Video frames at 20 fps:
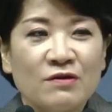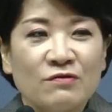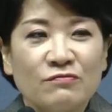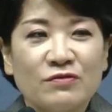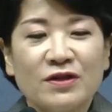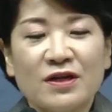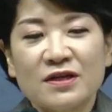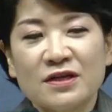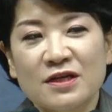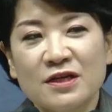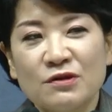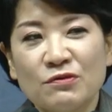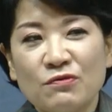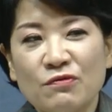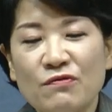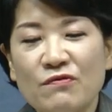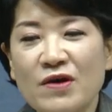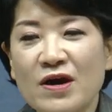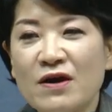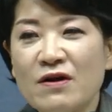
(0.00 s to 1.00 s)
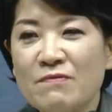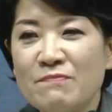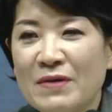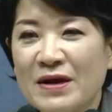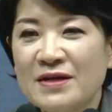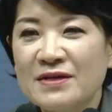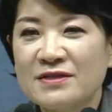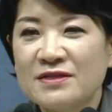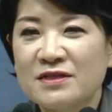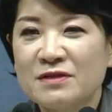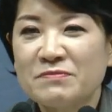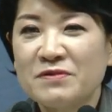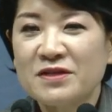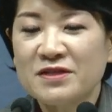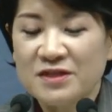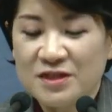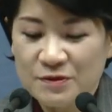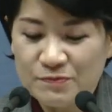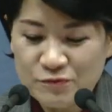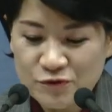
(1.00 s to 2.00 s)
우리가 기도와
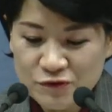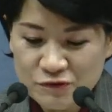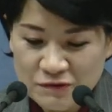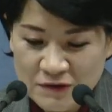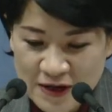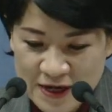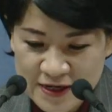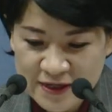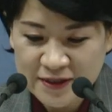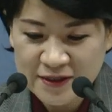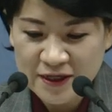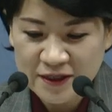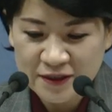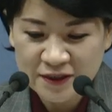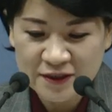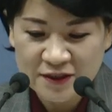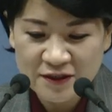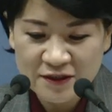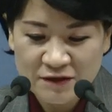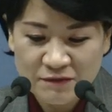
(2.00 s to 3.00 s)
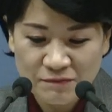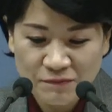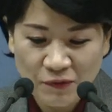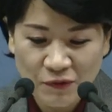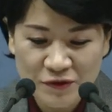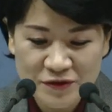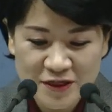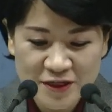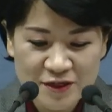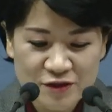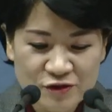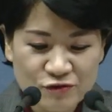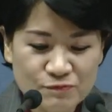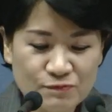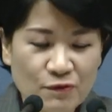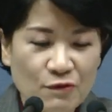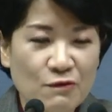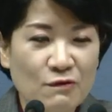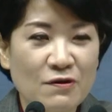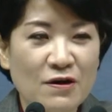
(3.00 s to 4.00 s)
말씀에 집중할 때는 보좌의
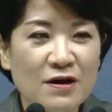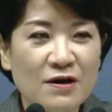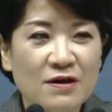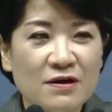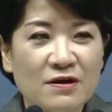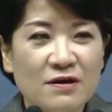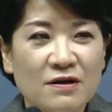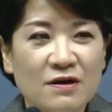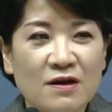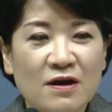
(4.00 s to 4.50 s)
축복과